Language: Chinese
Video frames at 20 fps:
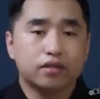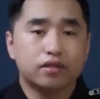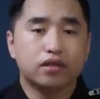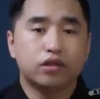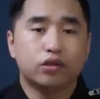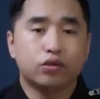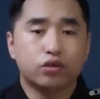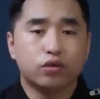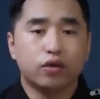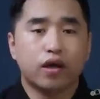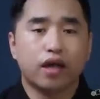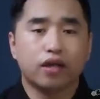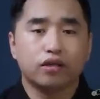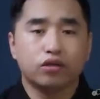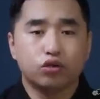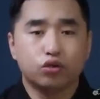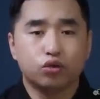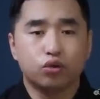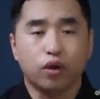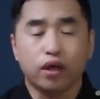四起凶
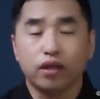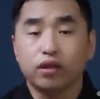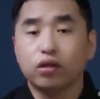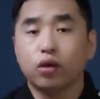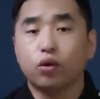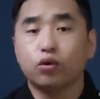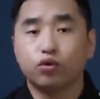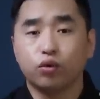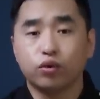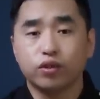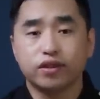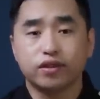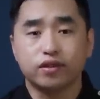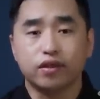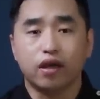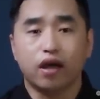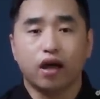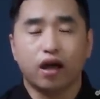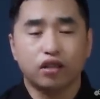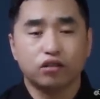案全都如
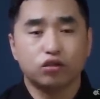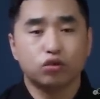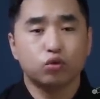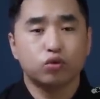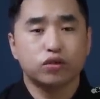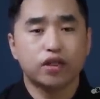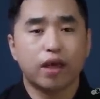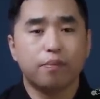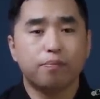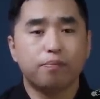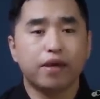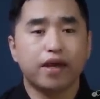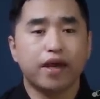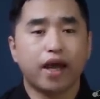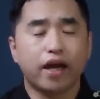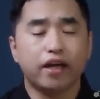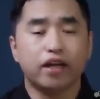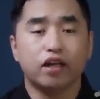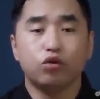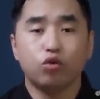此啊，住在被
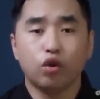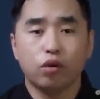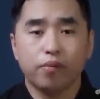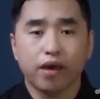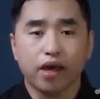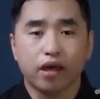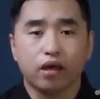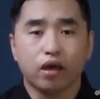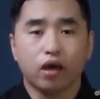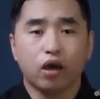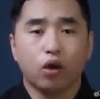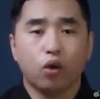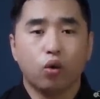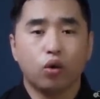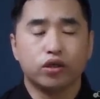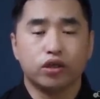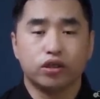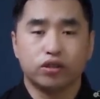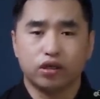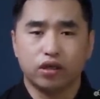害人对面。
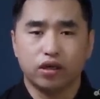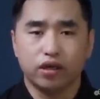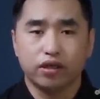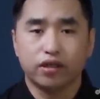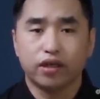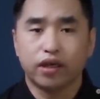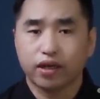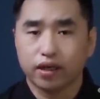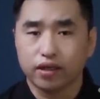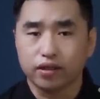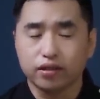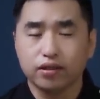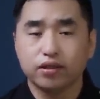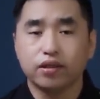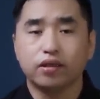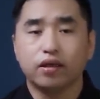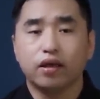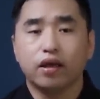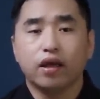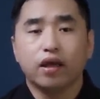或者是离得很
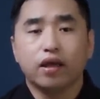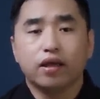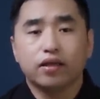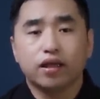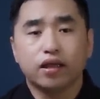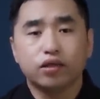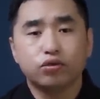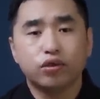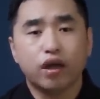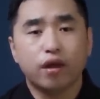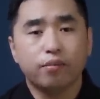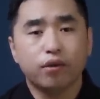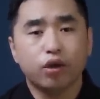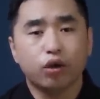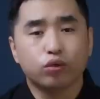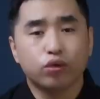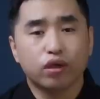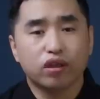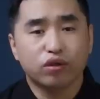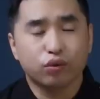近，他虽然没
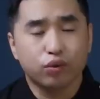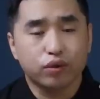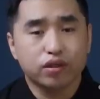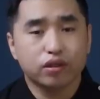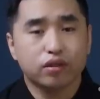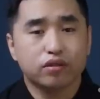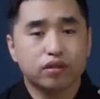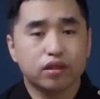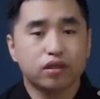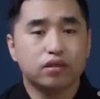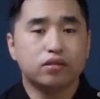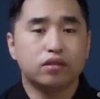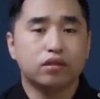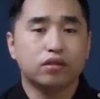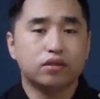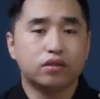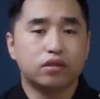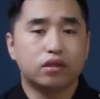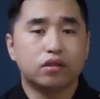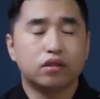有对女性进
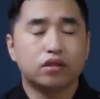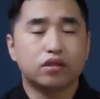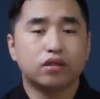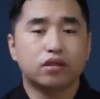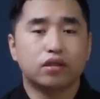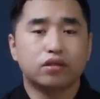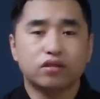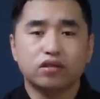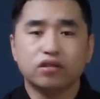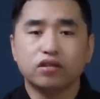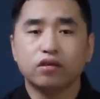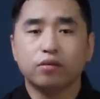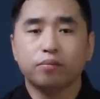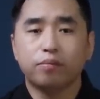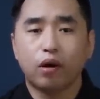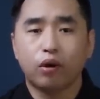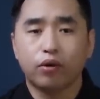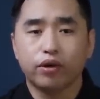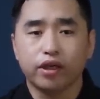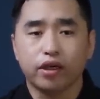行实质性的性
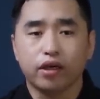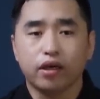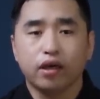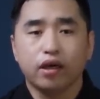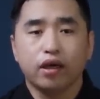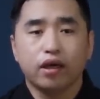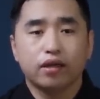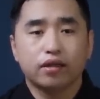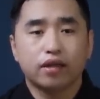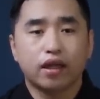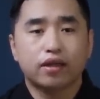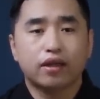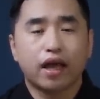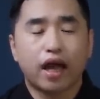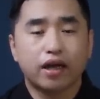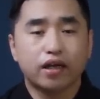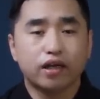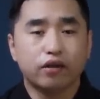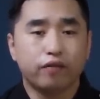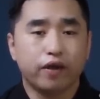暴力，但
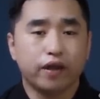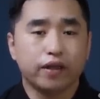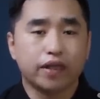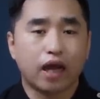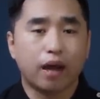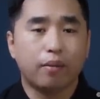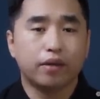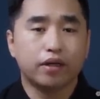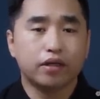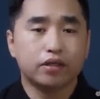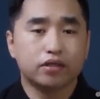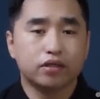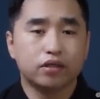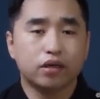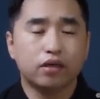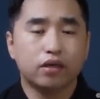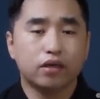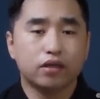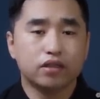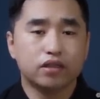他认为他们的
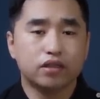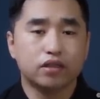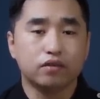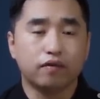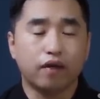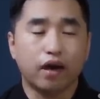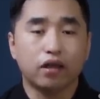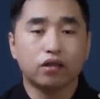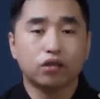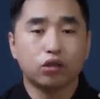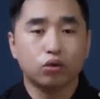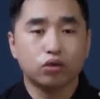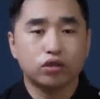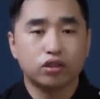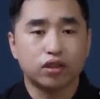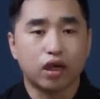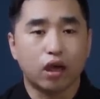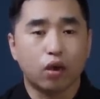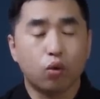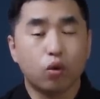生和死亡都
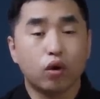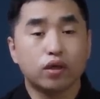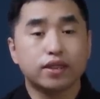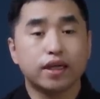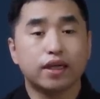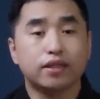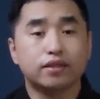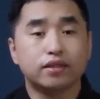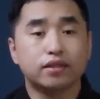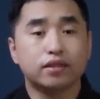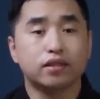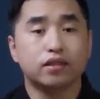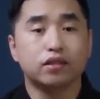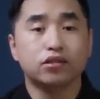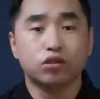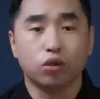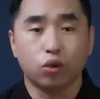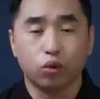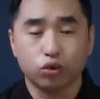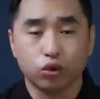掌握在自己
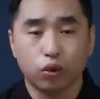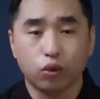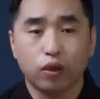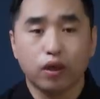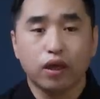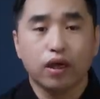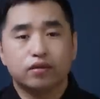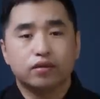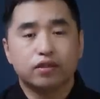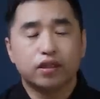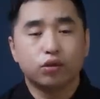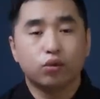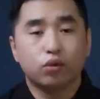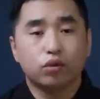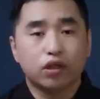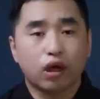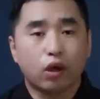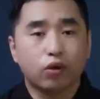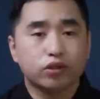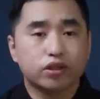手中，在
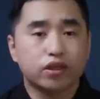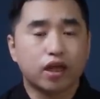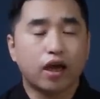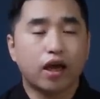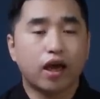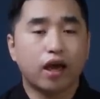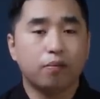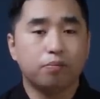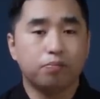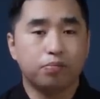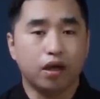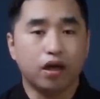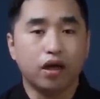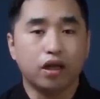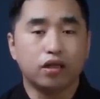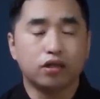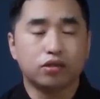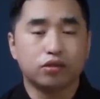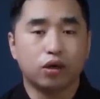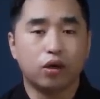用刀伤害别
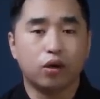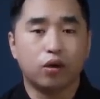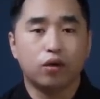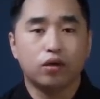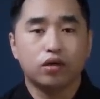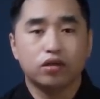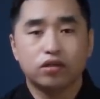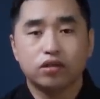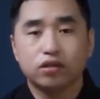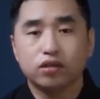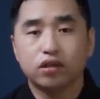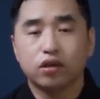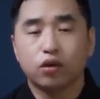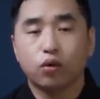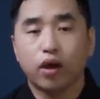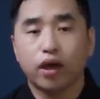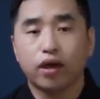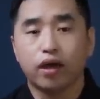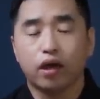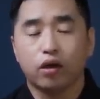人的时候，性
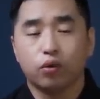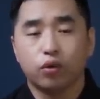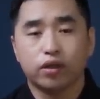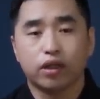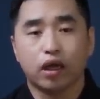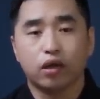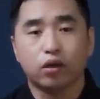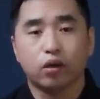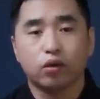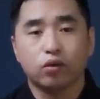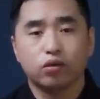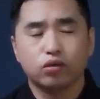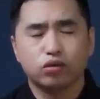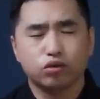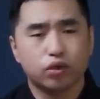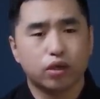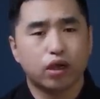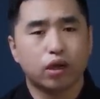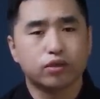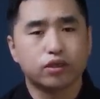快感会达到。
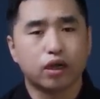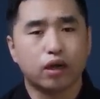最高